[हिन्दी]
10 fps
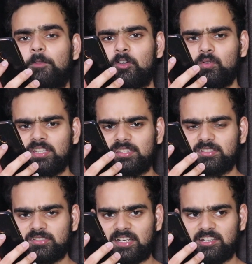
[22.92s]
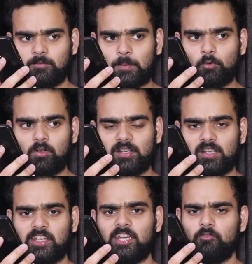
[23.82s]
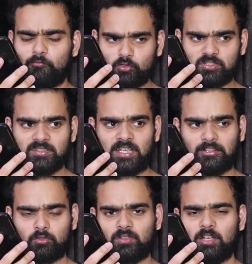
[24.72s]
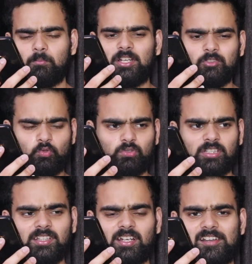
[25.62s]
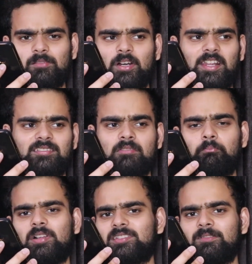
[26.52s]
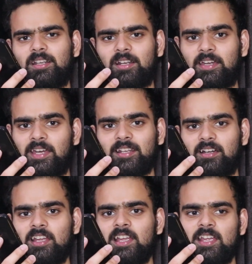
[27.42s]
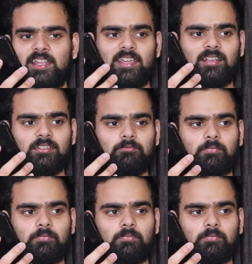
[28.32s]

अब देखो इस स्ट्रैटेजी में आपको करना क्या है वो चीज़ ध्यान से सुनना भाई कुछ नहीं करना बड़ा ही सिंपल सा वर्क है है ना एक